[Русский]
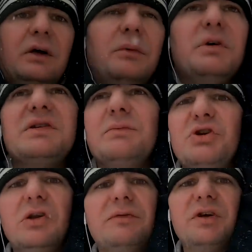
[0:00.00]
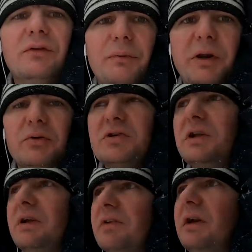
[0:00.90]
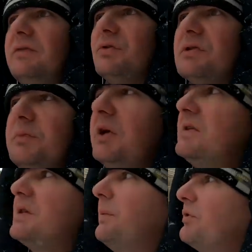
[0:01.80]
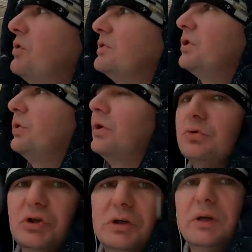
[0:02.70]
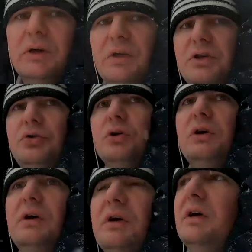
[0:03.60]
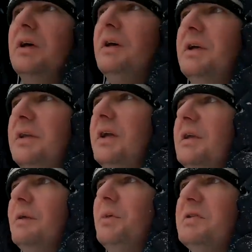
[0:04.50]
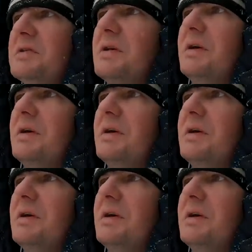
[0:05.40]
Местным жителям все равно придется, наверное, скорее всего, смириться, поскольку стройка уже идет не один месяц.